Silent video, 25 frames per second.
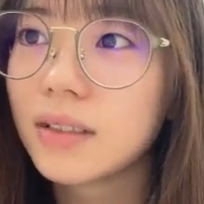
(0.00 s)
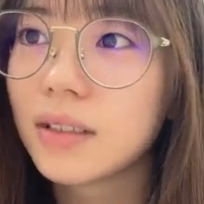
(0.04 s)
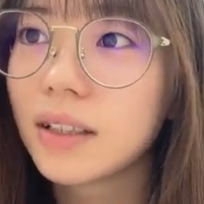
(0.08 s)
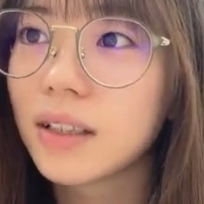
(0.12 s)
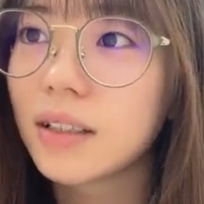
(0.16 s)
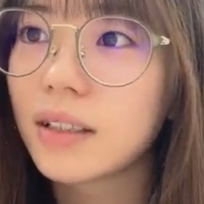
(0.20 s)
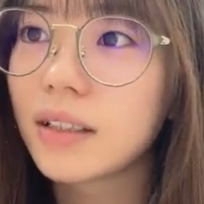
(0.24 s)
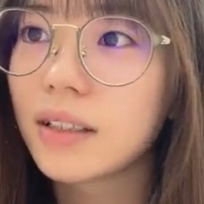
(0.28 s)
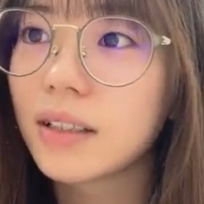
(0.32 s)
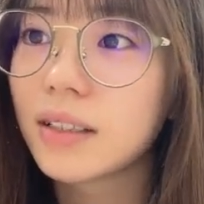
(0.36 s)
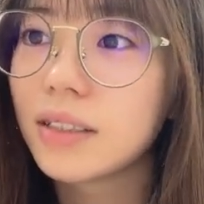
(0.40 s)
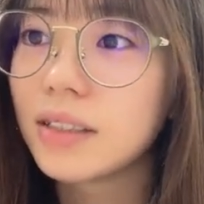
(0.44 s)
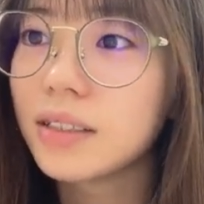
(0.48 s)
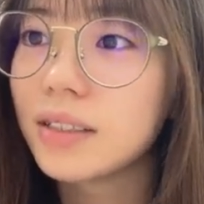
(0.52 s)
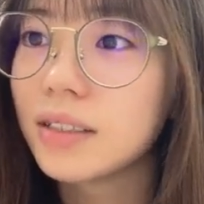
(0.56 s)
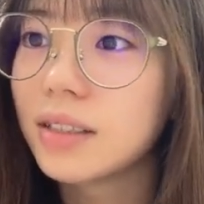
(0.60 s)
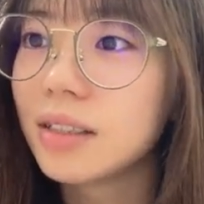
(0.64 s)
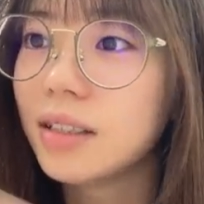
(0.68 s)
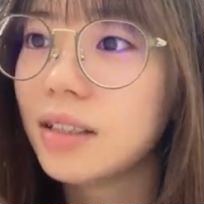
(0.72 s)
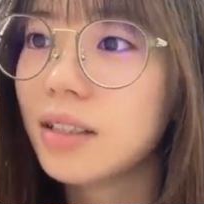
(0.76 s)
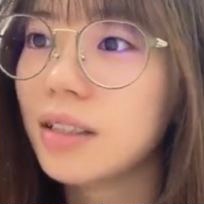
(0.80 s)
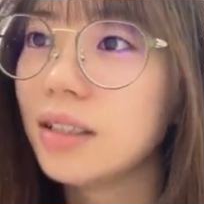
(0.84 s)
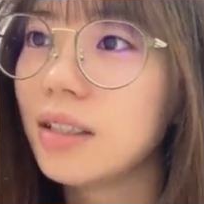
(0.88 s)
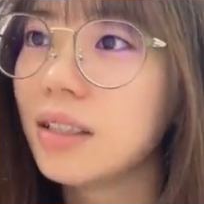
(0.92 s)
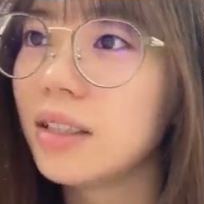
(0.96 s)
が正しい
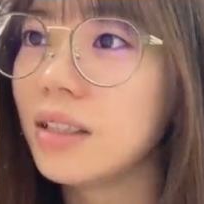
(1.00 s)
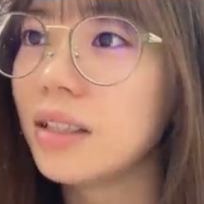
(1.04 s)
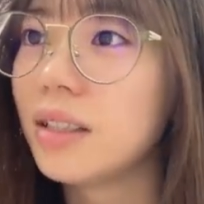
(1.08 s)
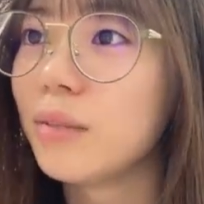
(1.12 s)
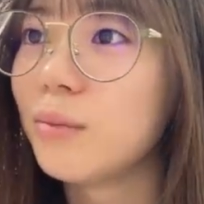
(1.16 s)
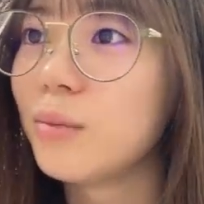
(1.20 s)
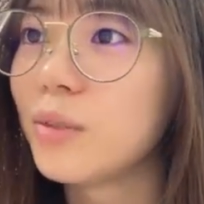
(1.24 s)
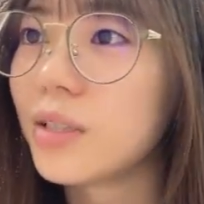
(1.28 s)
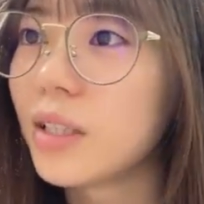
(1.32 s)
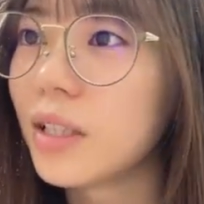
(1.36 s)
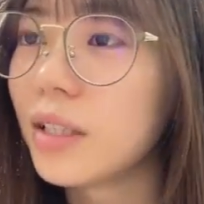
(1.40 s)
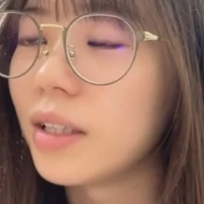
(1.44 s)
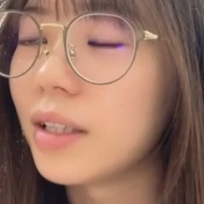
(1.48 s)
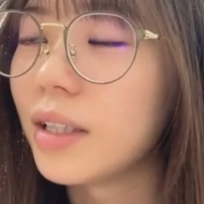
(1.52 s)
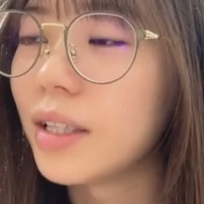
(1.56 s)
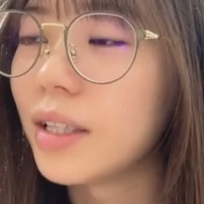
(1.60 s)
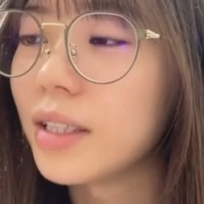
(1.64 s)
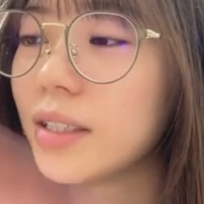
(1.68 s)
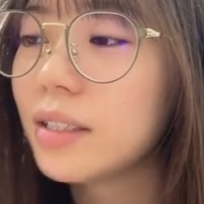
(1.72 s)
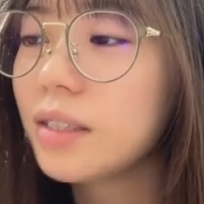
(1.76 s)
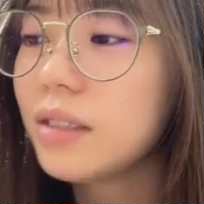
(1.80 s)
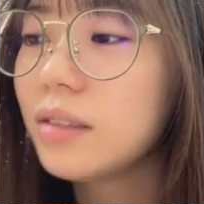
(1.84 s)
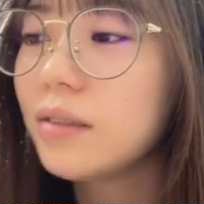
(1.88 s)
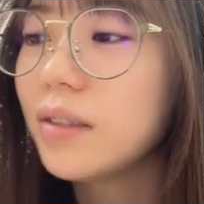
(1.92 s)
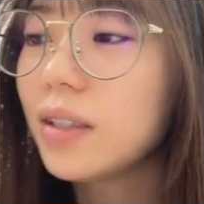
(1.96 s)
でもさ
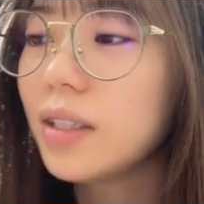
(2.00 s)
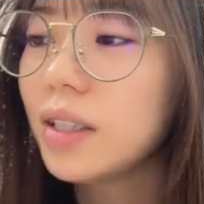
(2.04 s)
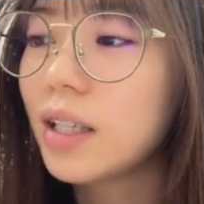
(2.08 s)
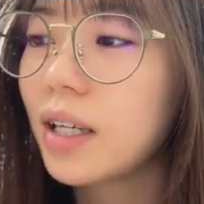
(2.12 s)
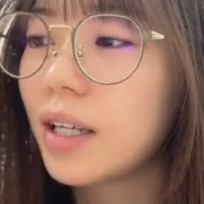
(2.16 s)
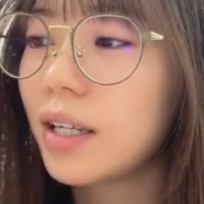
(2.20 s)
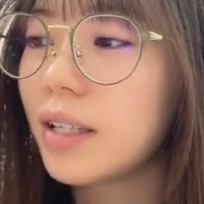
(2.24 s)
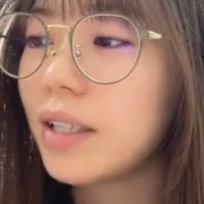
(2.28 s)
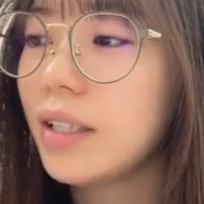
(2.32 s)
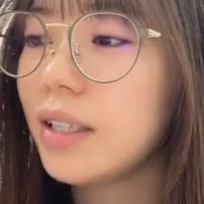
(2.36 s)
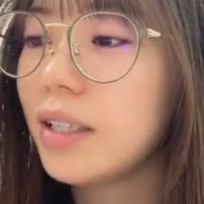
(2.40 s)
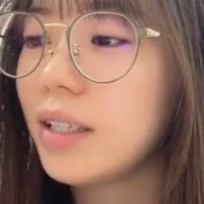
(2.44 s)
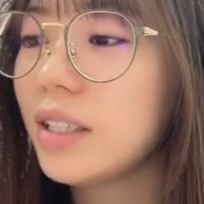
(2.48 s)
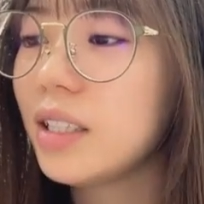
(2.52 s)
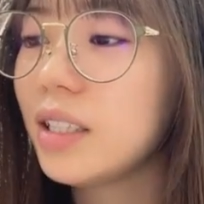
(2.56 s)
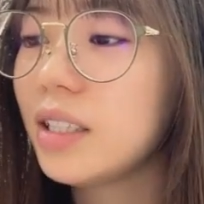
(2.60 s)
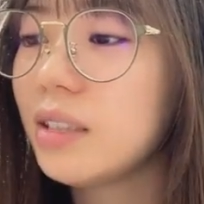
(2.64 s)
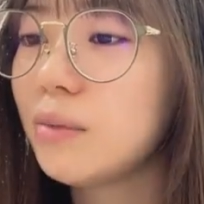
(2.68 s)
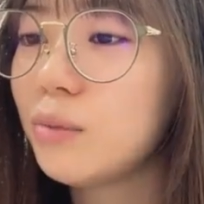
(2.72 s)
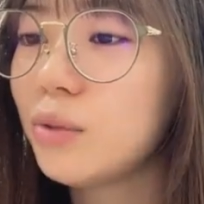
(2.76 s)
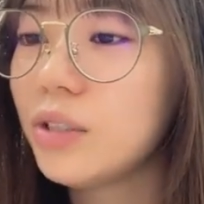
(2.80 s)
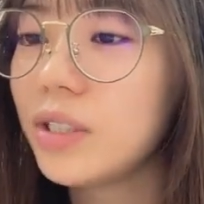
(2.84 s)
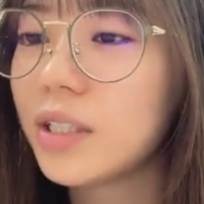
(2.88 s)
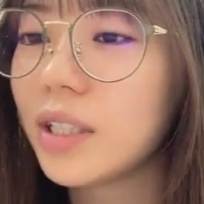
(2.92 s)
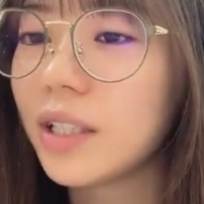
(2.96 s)
梨はカレーに入れ
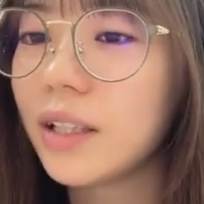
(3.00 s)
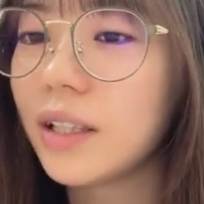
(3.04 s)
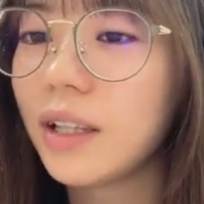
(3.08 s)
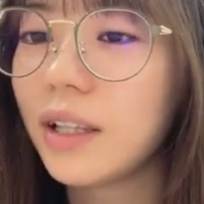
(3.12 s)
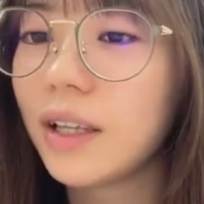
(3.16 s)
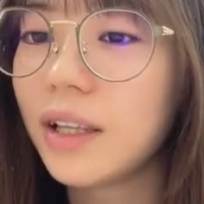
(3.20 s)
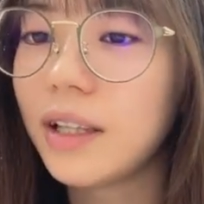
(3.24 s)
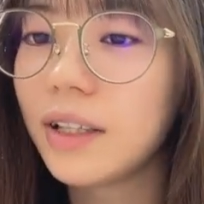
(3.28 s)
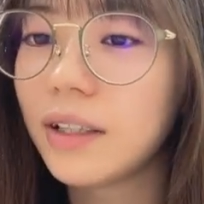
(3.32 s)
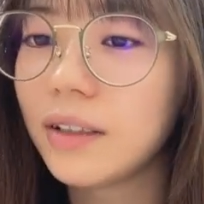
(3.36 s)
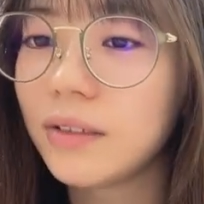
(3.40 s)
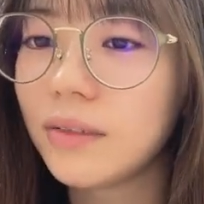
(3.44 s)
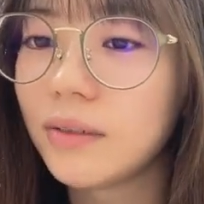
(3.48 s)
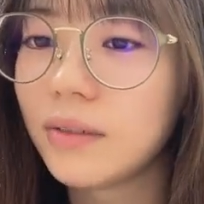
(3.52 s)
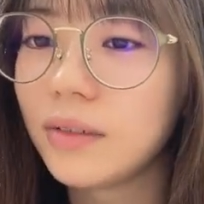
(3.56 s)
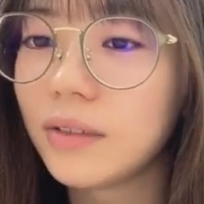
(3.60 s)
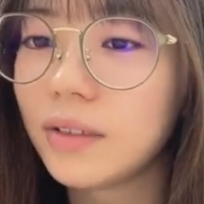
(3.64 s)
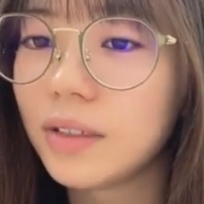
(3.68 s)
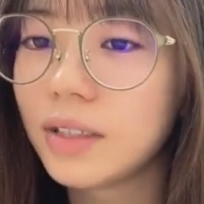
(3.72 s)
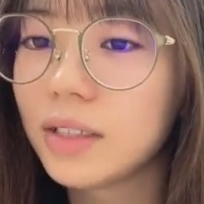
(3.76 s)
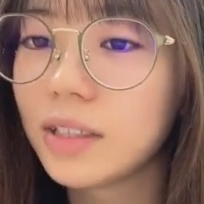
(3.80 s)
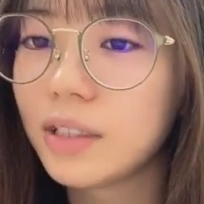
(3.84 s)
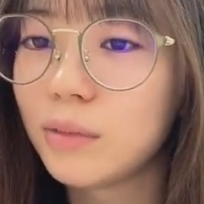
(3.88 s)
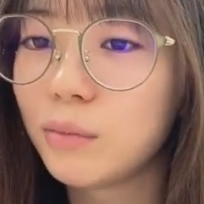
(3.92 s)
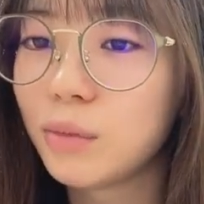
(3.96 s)
るもんじゃない
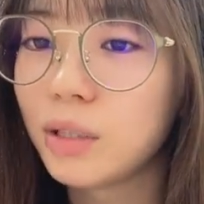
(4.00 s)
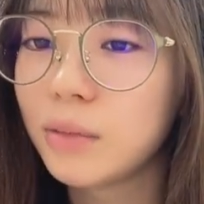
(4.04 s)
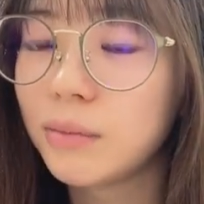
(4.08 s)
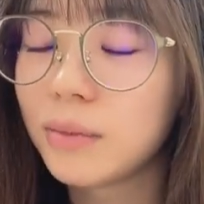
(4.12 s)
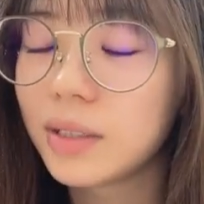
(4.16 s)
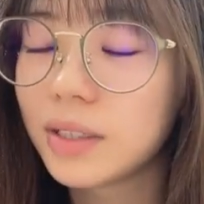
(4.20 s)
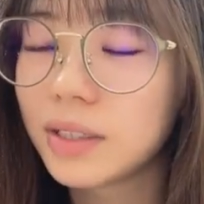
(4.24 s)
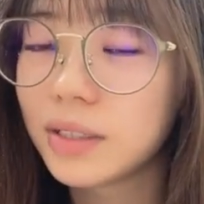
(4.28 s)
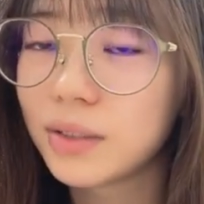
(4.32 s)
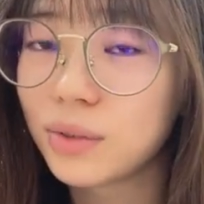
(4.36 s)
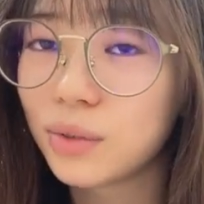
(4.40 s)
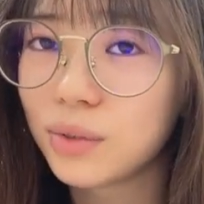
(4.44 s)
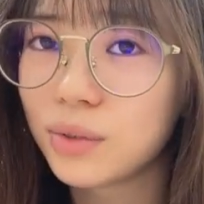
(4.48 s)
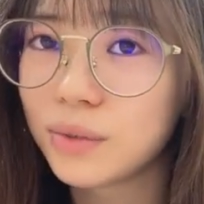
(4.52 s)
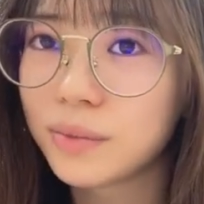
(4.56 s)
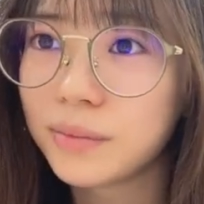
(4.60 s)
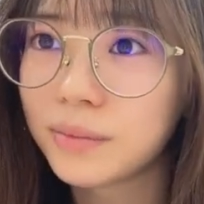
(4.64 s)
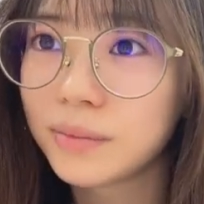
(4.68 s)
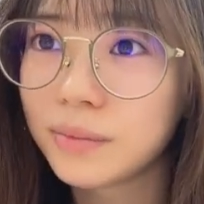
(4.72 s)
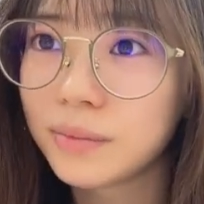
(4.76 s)
私は思いますそう